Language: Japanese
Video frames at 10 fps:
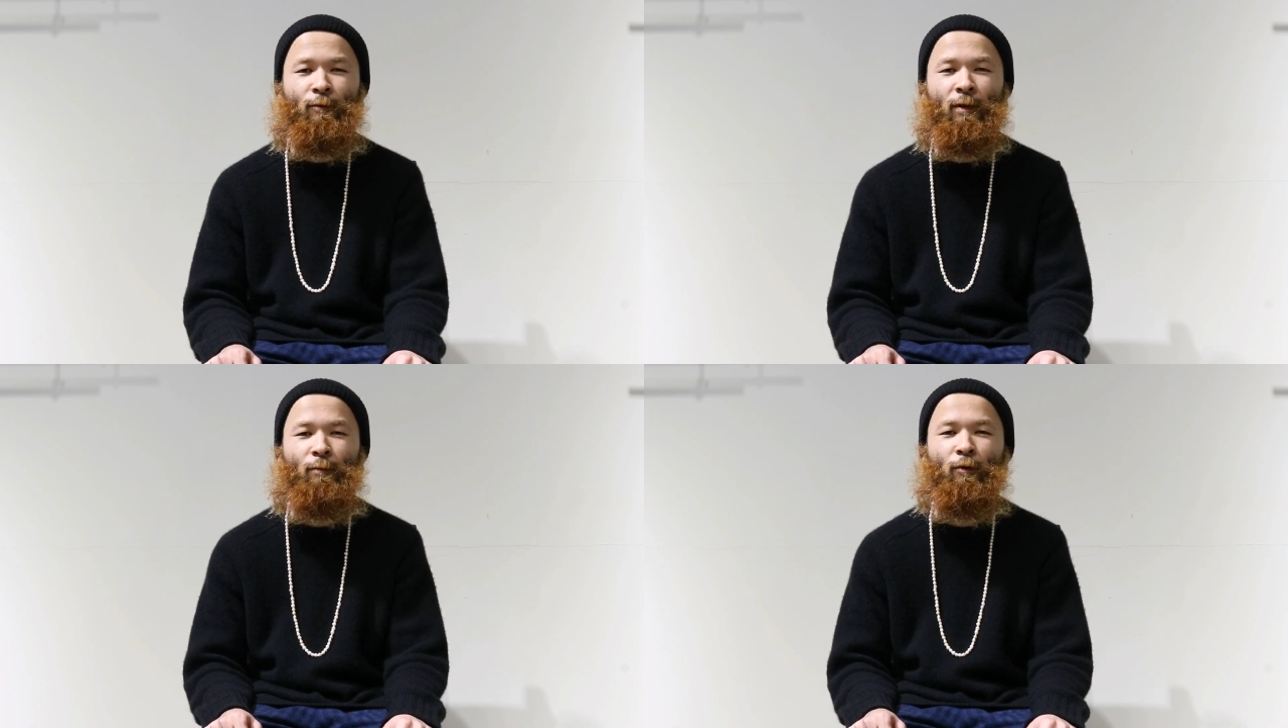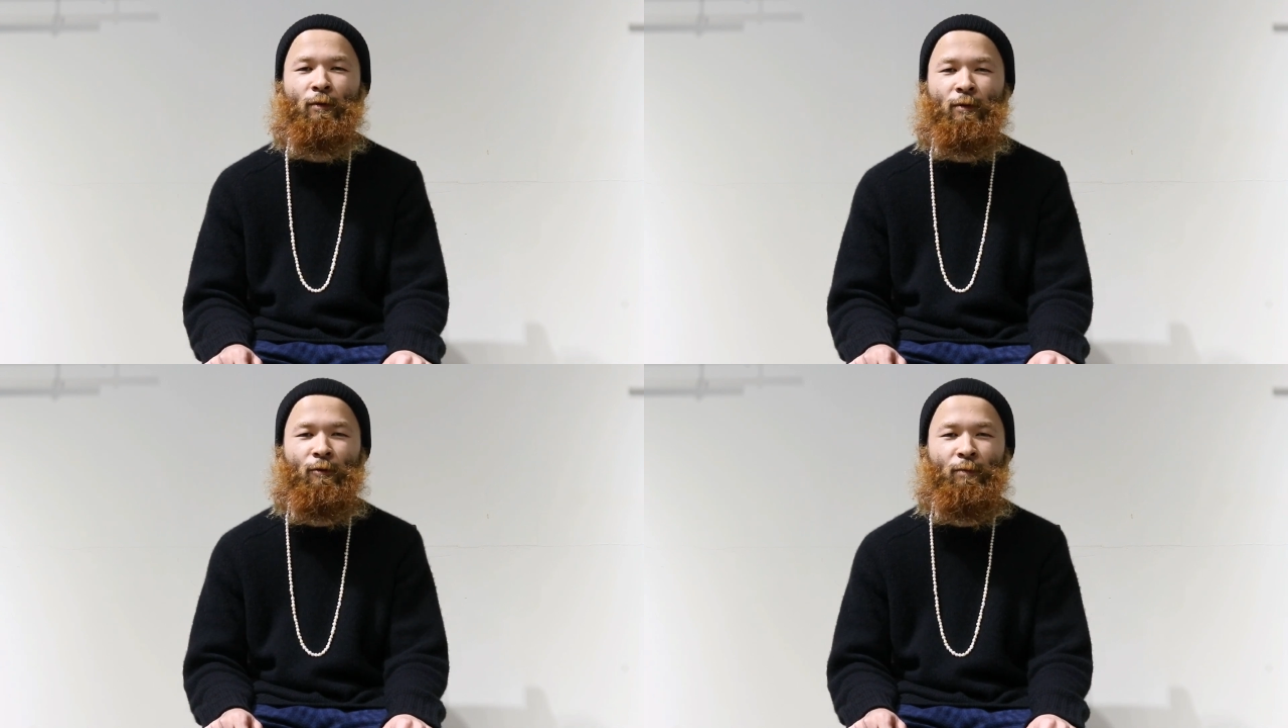その
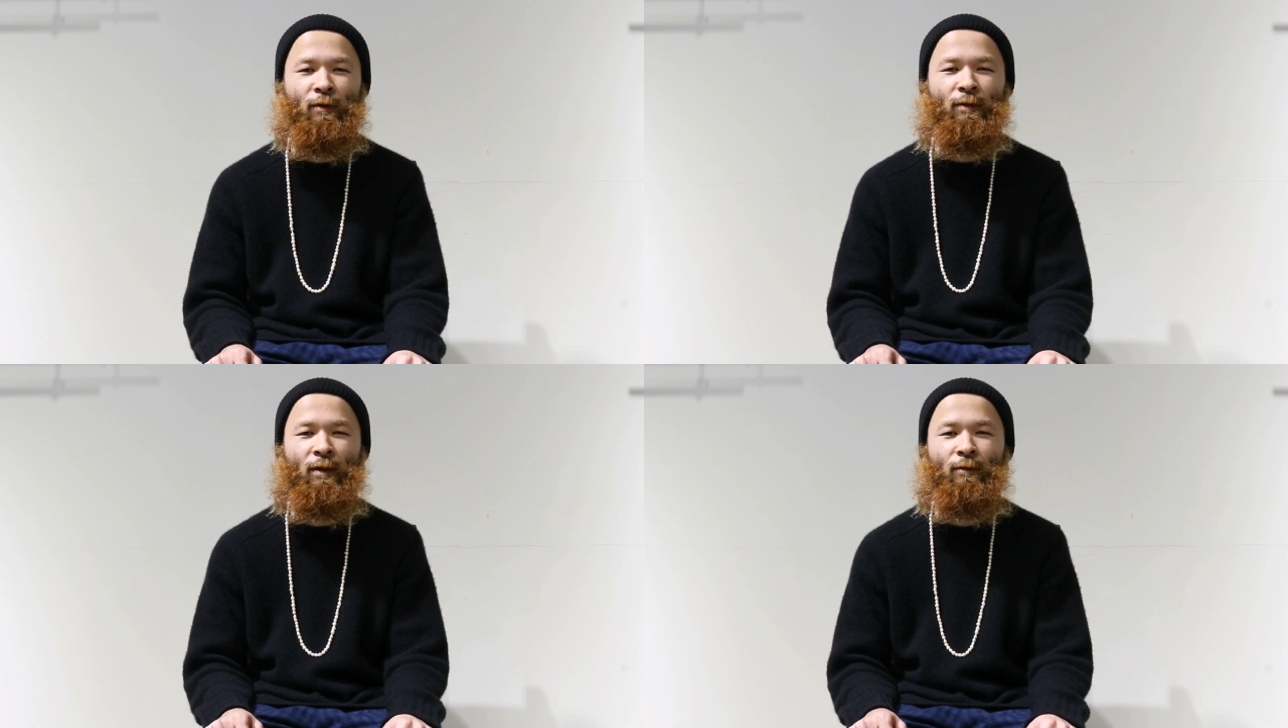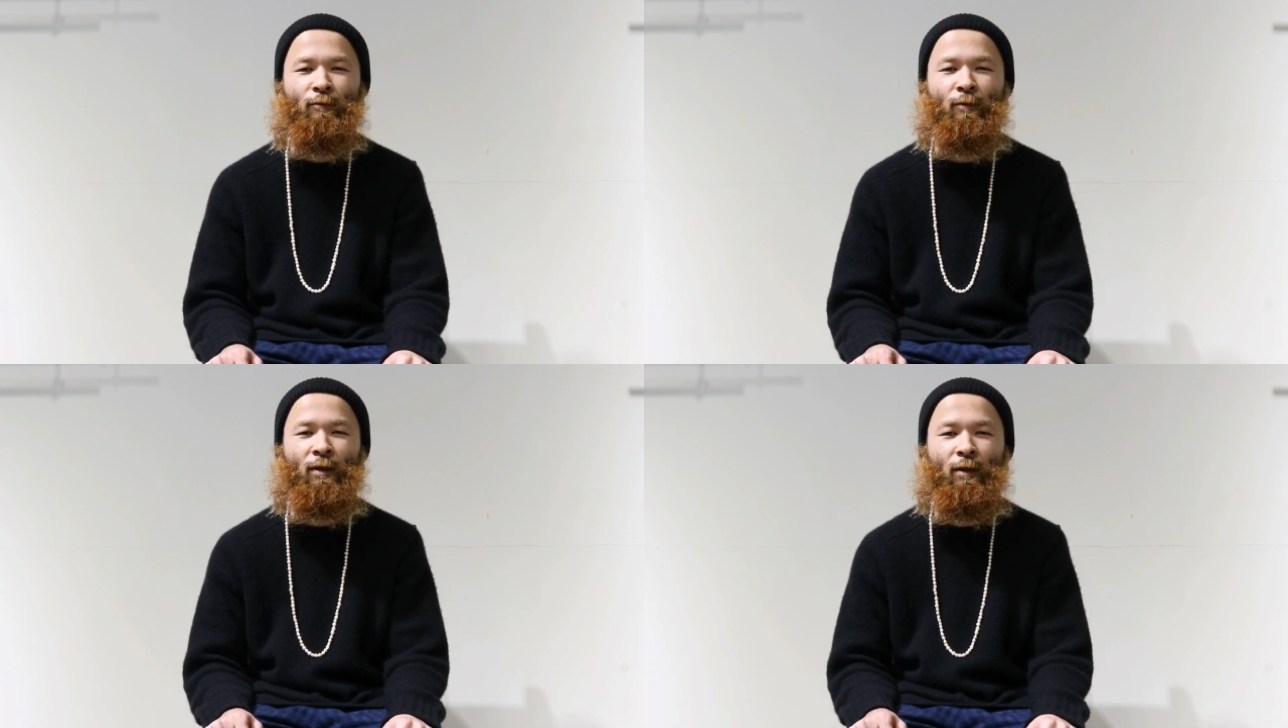テンボックスのティグさん
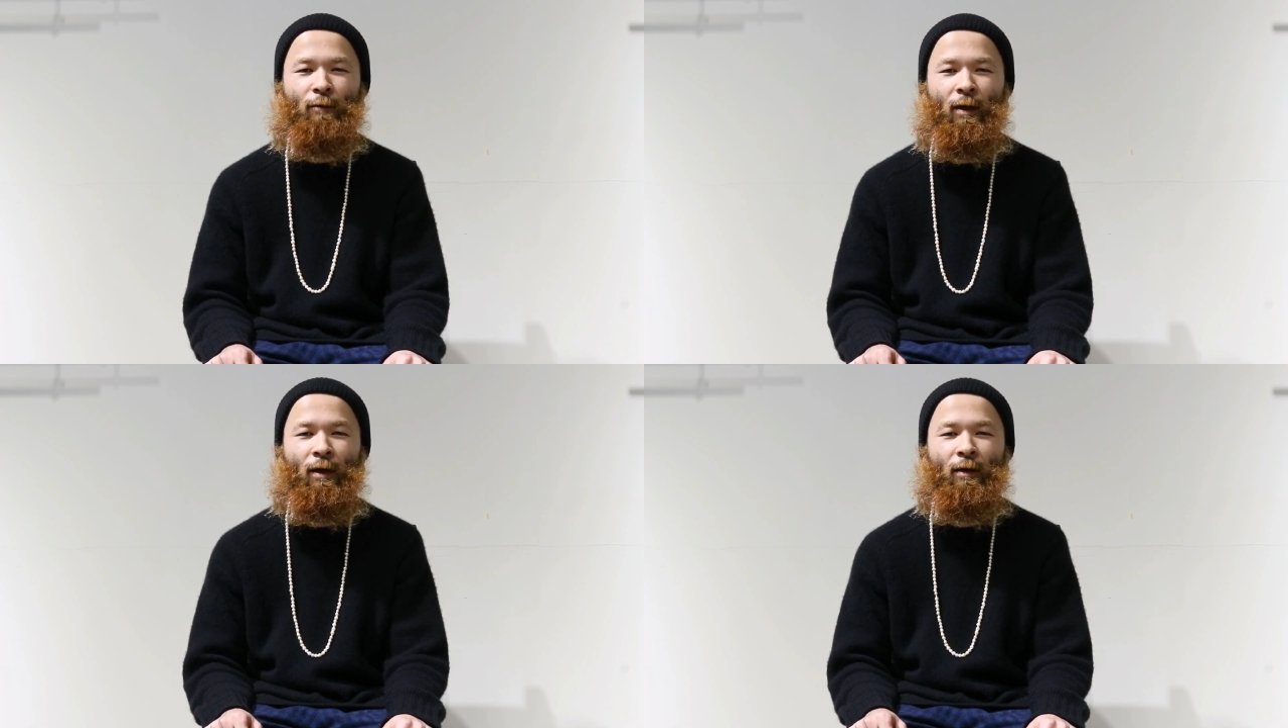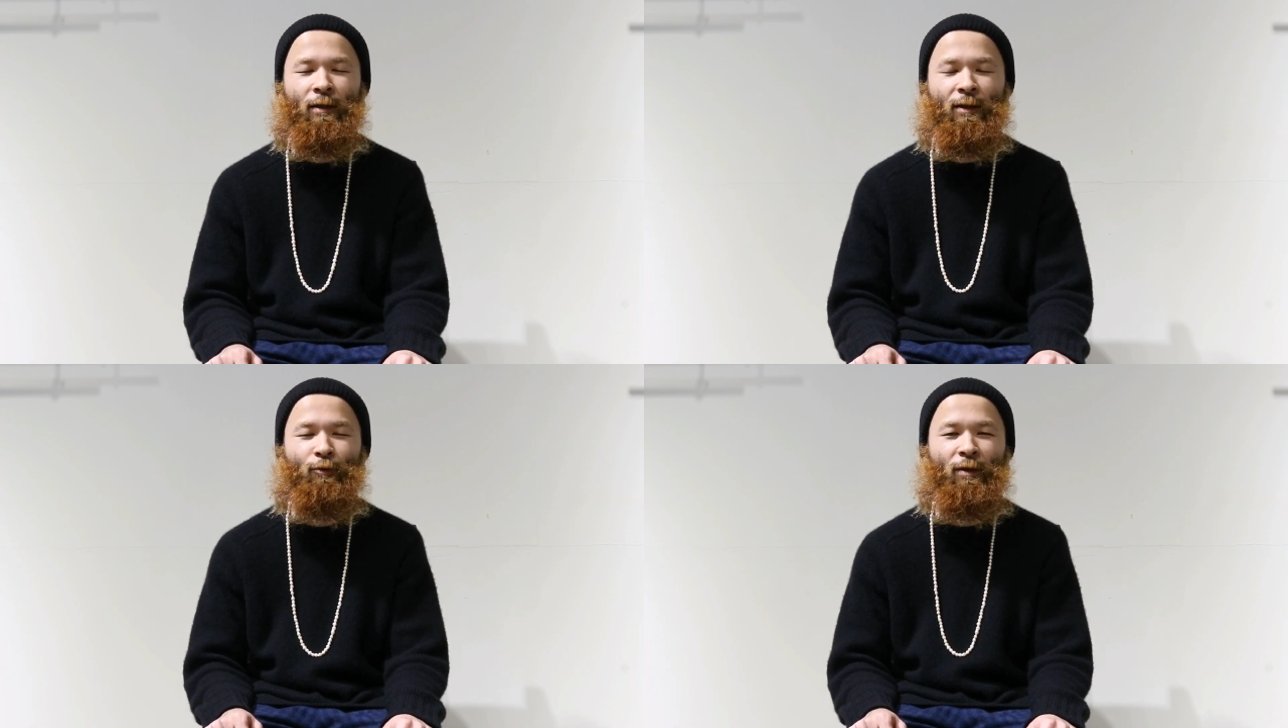という方は
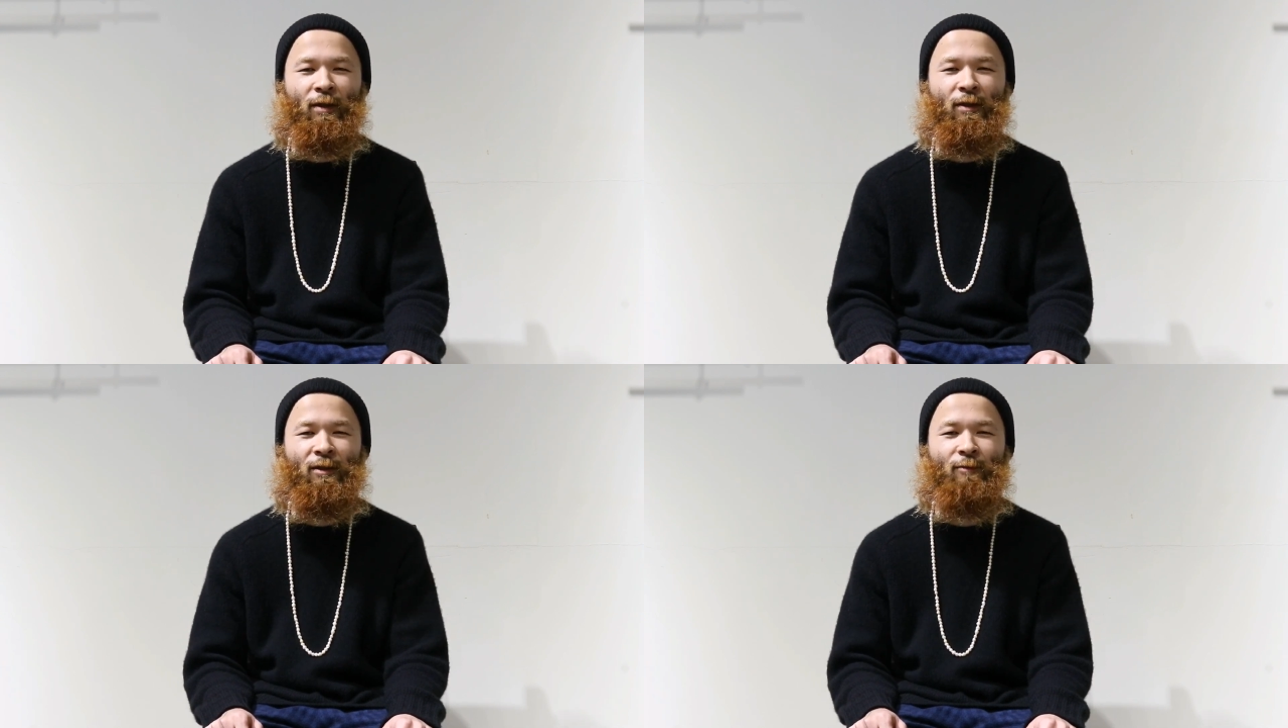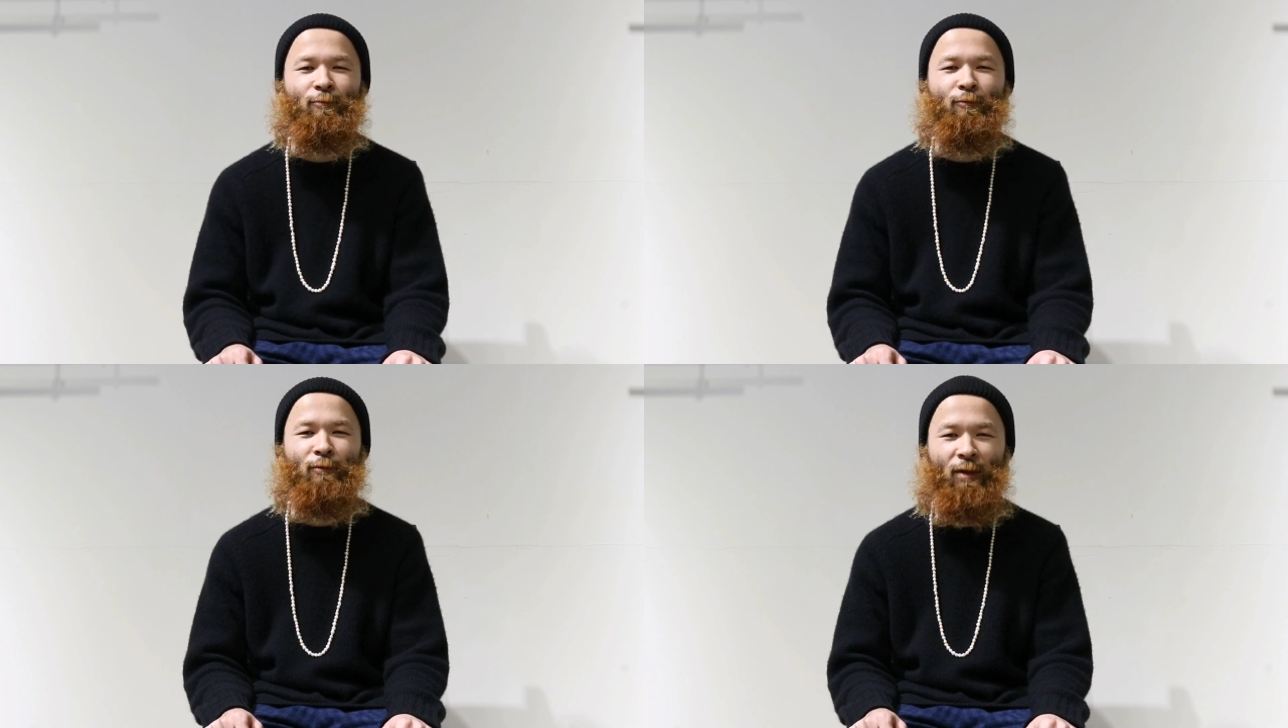基本的に自
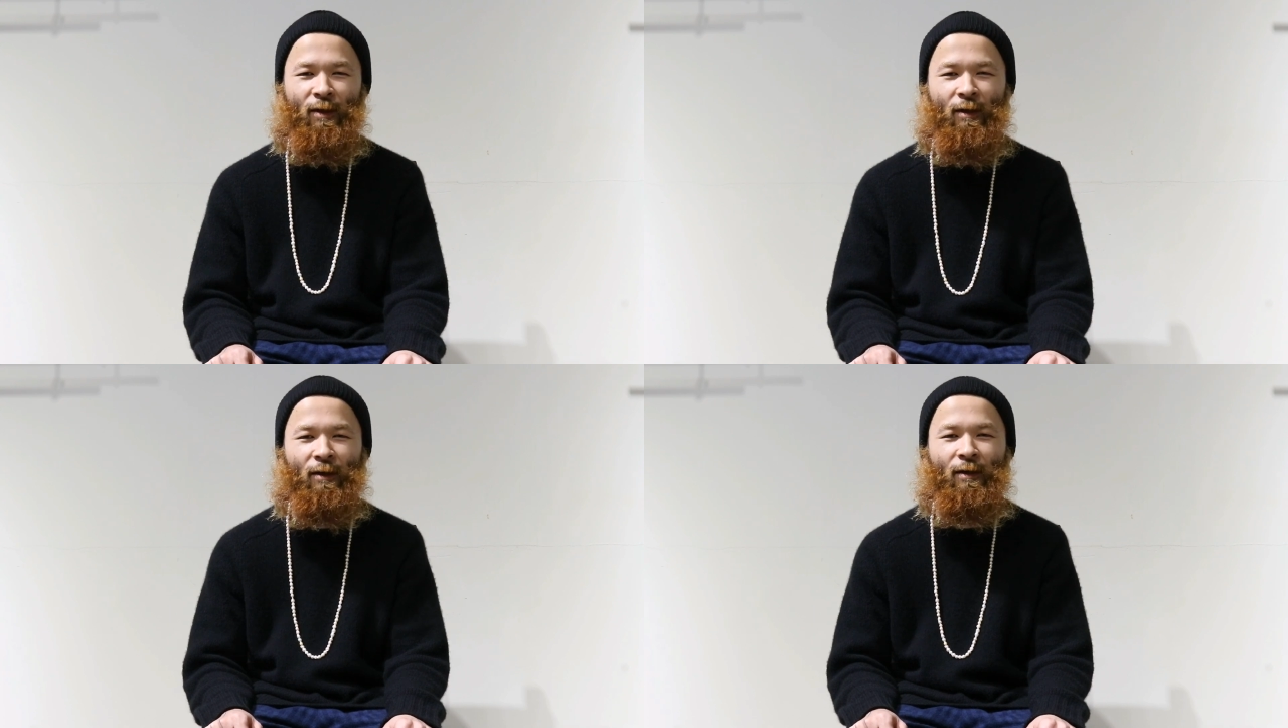分が、